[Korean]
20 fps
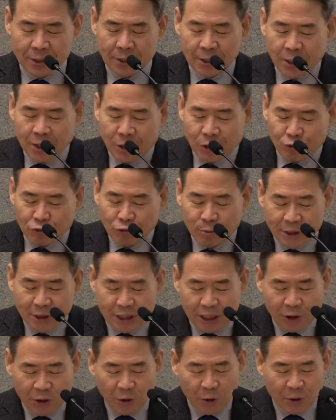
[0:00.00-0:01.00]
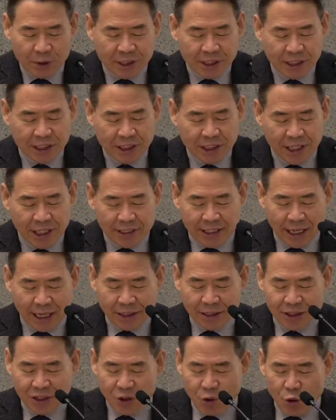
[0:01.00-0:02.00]
두 번째로
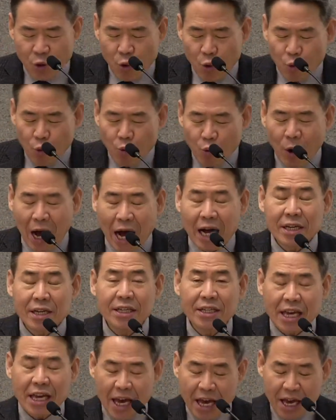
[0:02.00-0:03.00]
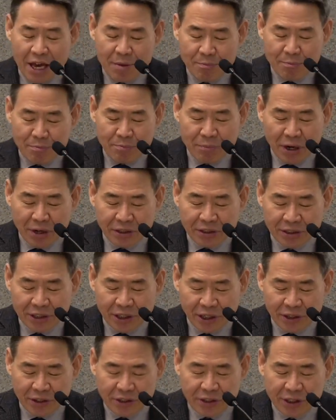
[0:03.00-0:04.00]
지혜자는 왕의
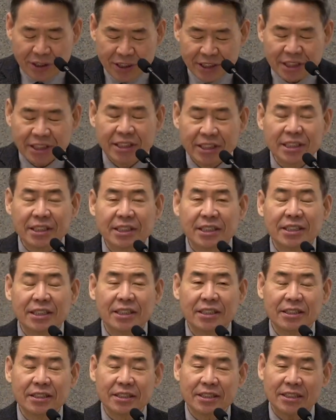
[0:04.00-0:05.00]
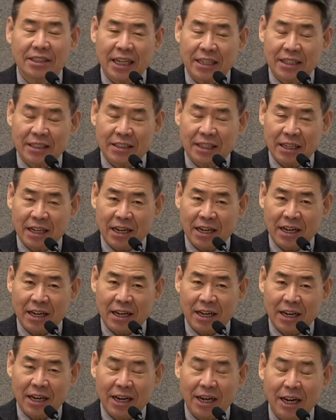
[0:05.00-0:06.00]
명령을 지키는
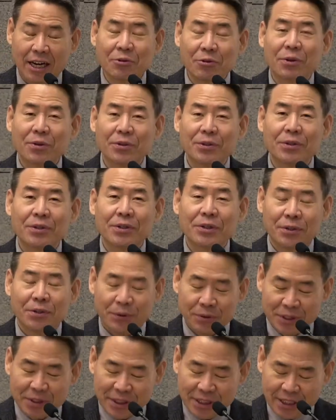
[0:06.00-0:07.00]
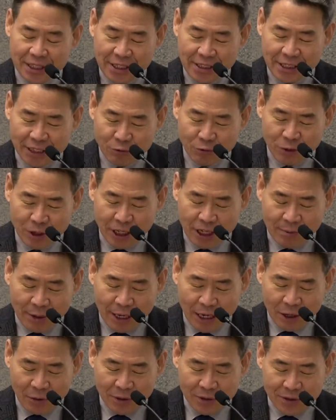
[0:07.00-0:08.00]
자이다 하고 오늘 지혜자는 우리에게
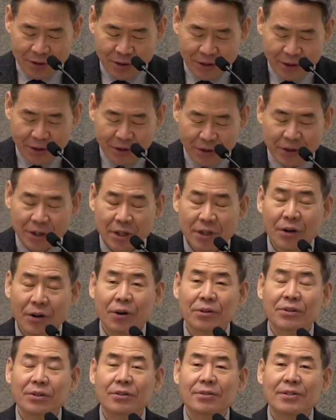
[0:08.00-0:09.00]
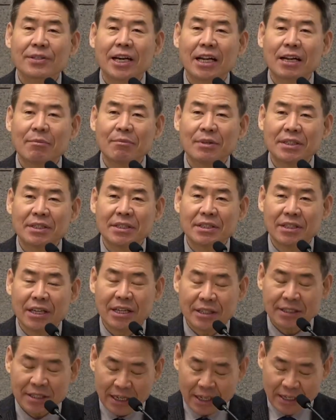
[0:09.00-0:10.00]
말하고 있어요. 어떤 사람이
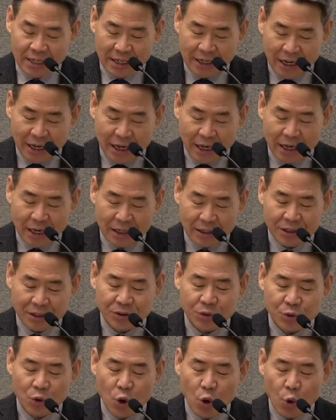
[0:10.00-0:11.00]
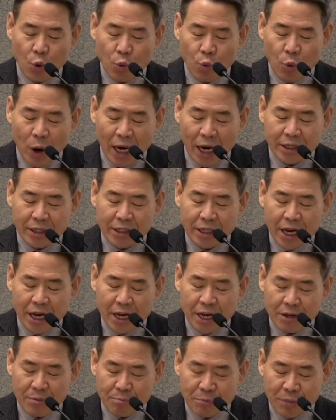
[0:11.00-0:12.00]
지혜자인가? 그것은 왕의
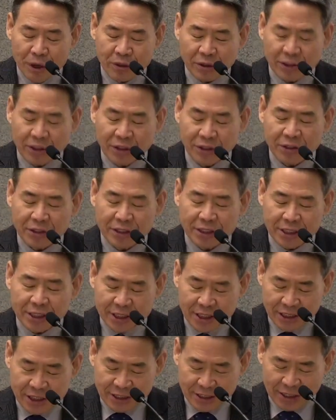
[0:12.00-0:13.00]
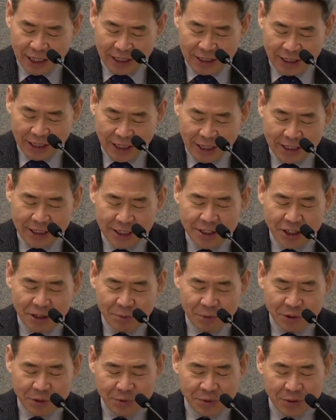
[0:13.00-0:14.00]
명령을 지킨 자이다. 2절
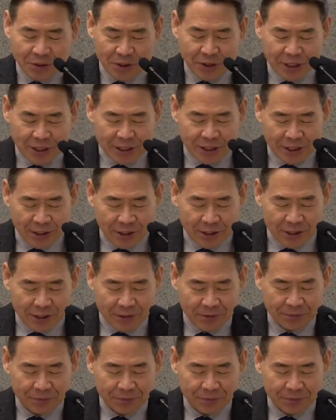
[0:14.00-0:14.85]
보십시오. 2절